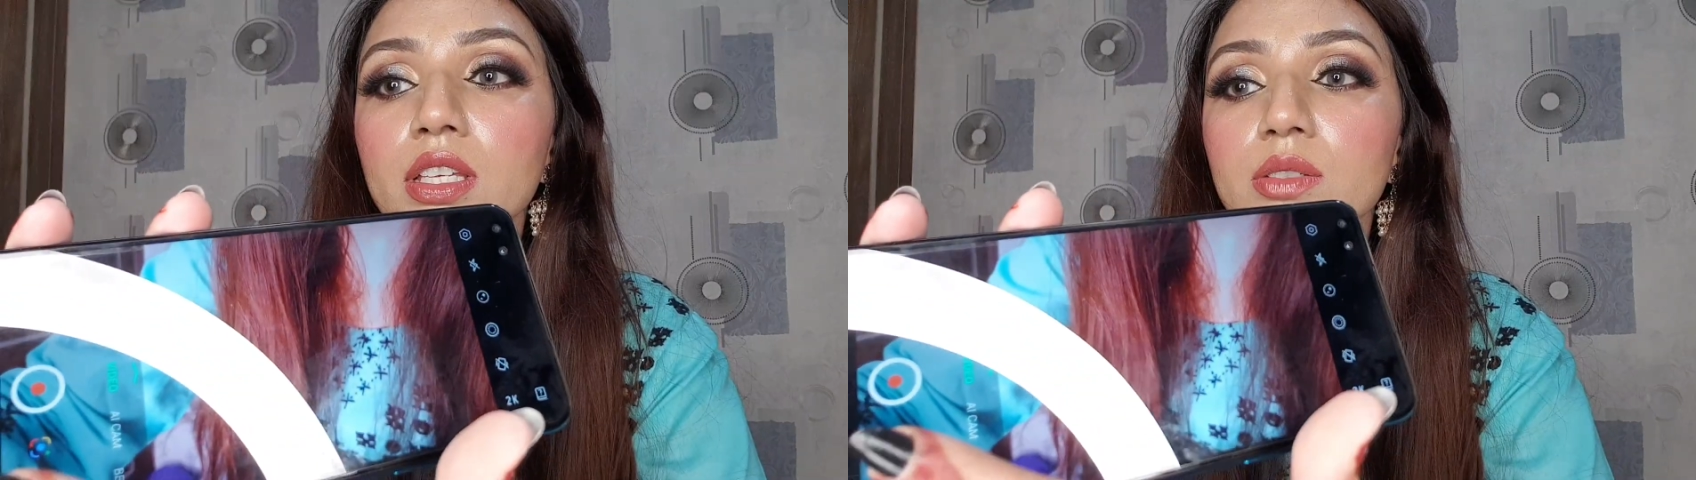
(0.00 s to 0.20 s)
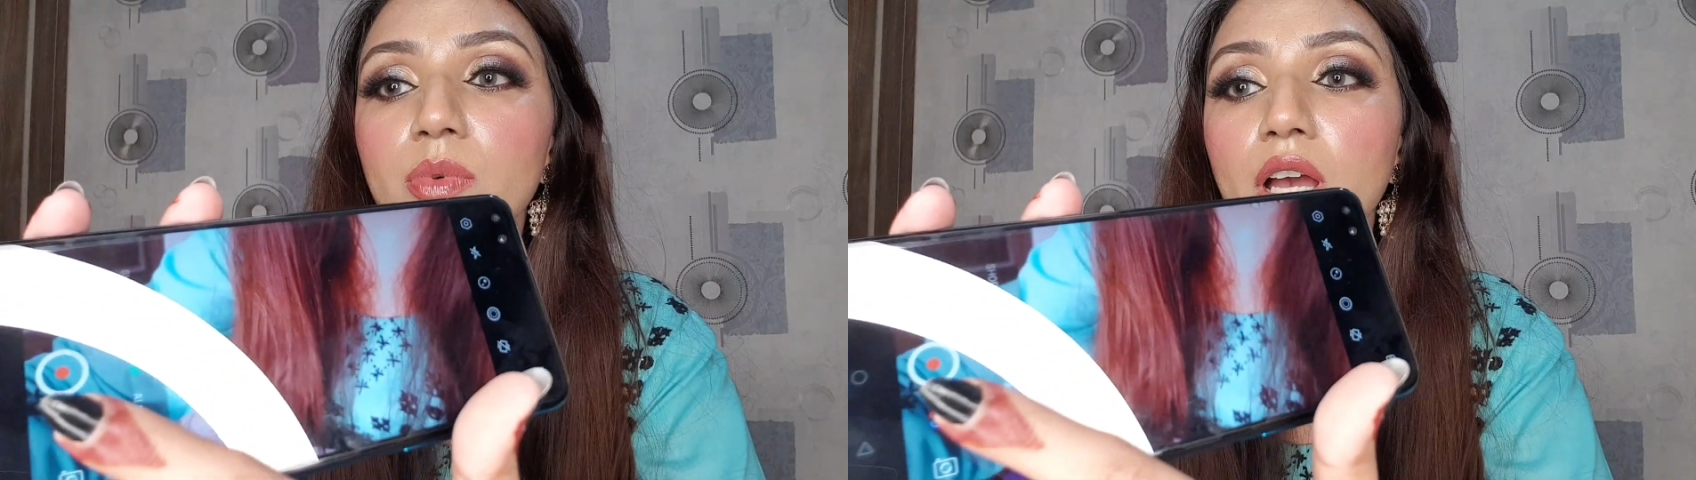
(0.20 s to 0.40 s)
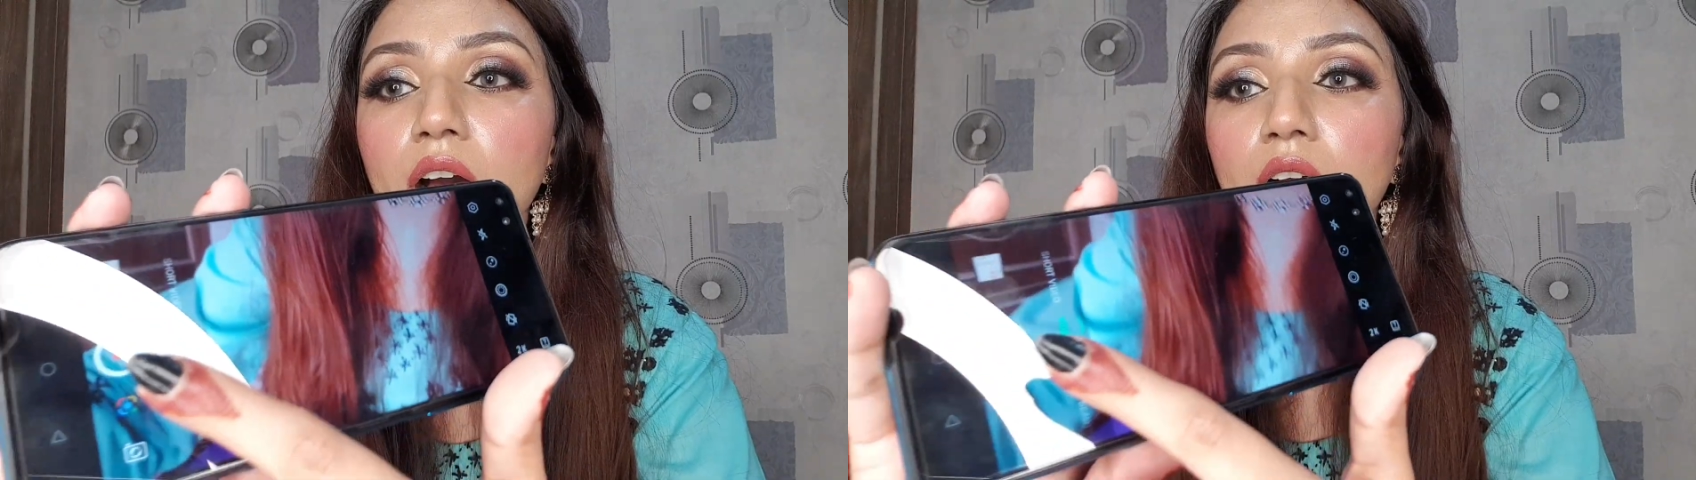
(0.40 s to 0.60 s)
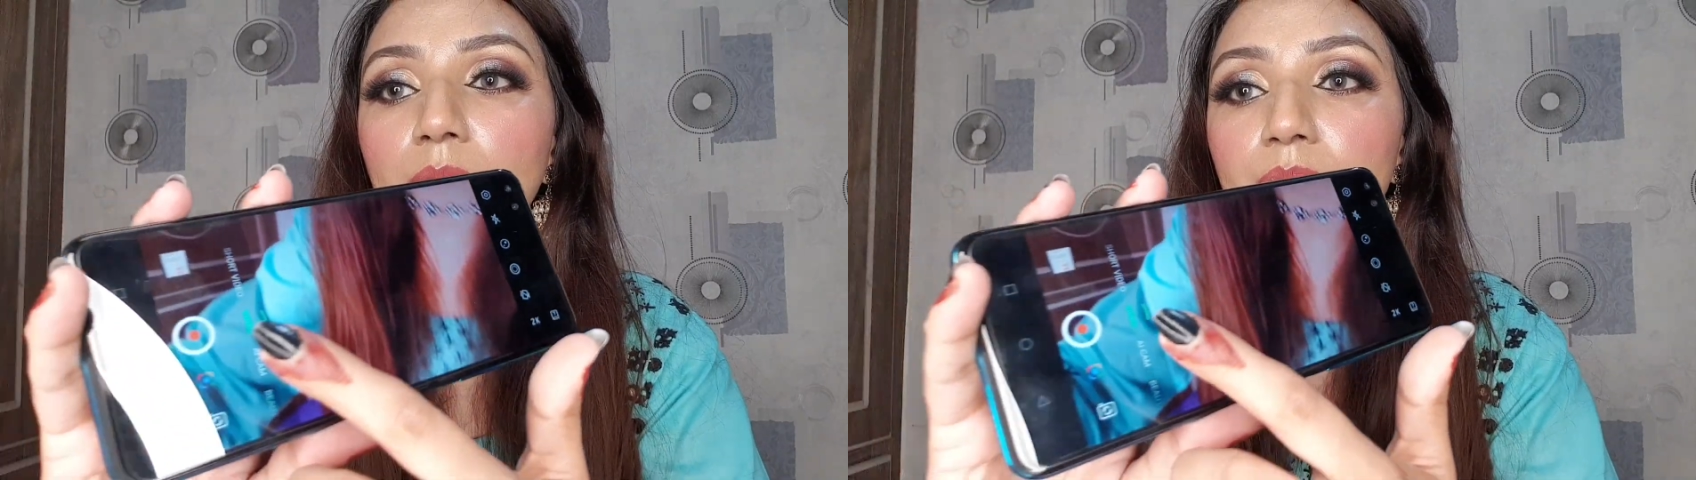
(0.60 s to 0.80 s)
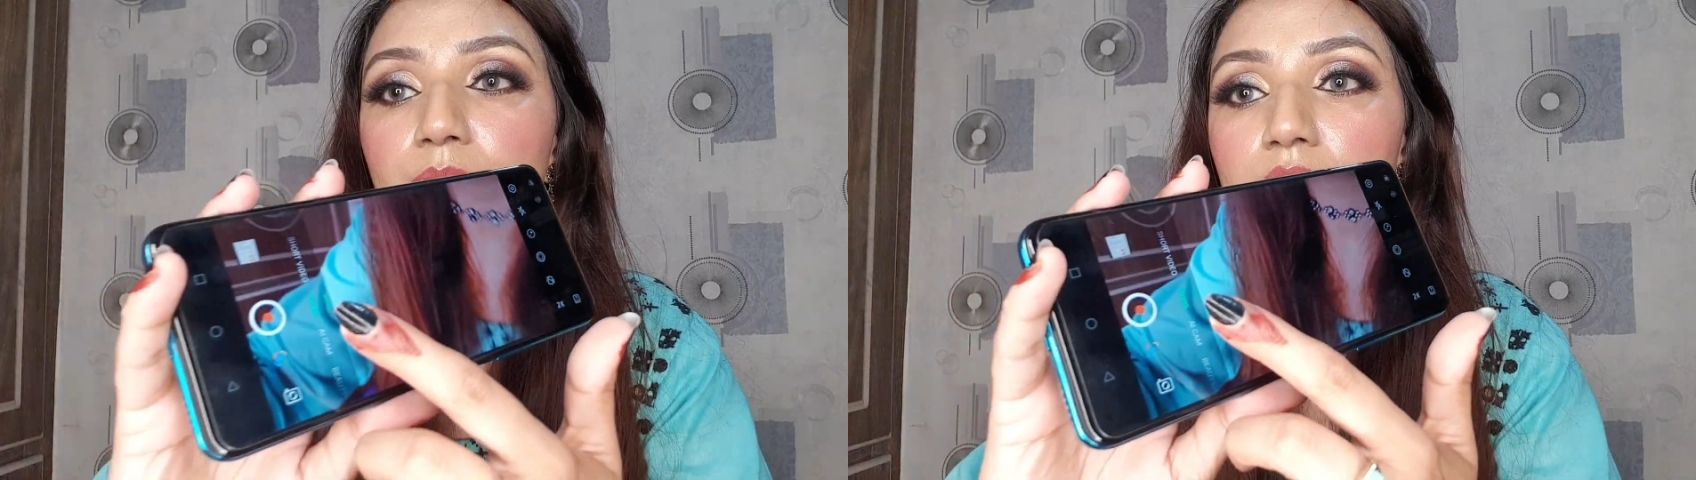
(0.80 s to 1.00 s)
इसमें
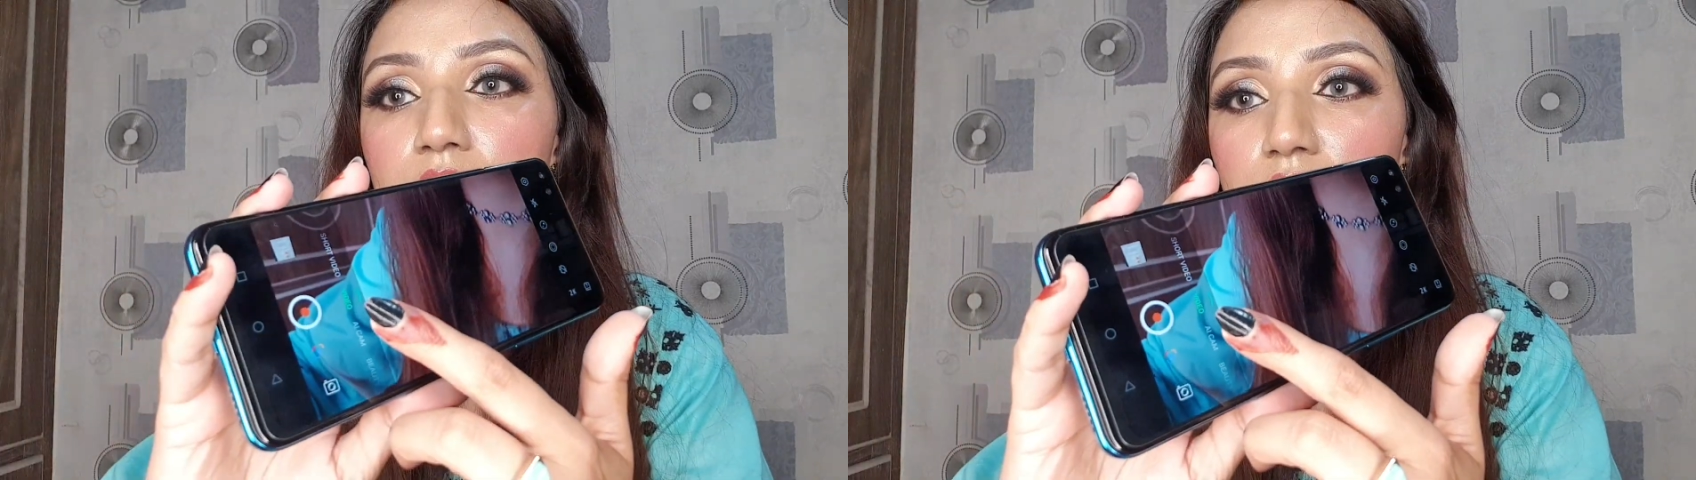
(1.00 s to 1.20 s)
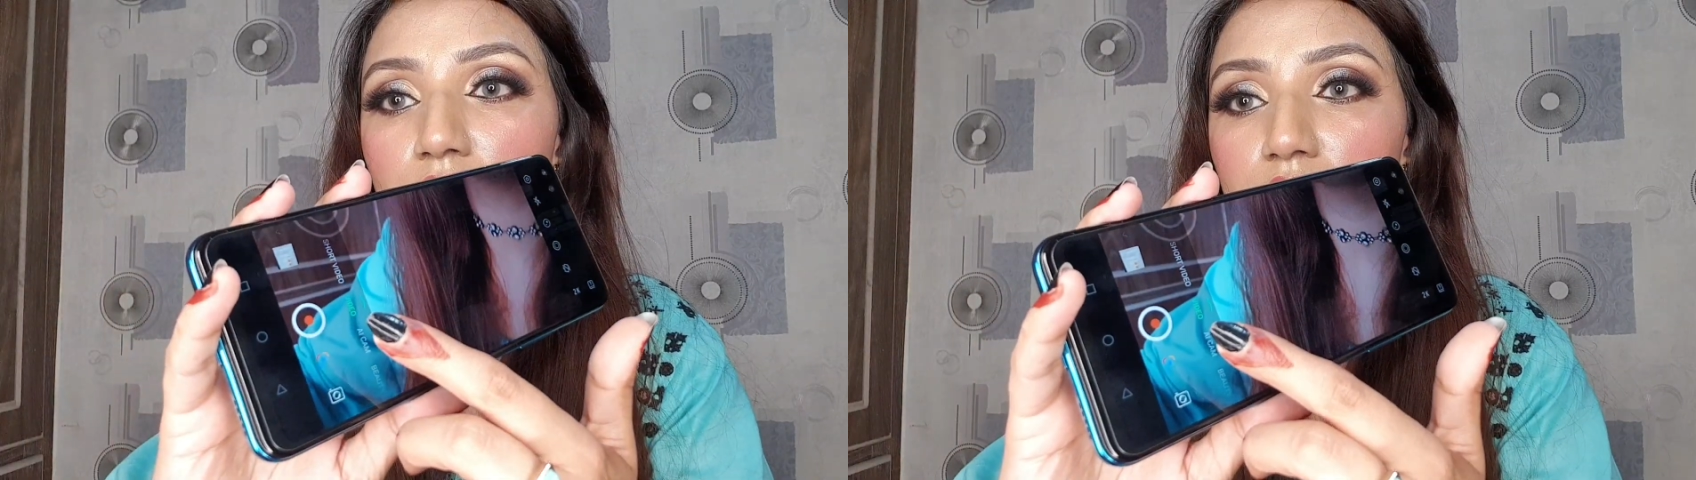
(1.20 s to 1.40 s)
आप ये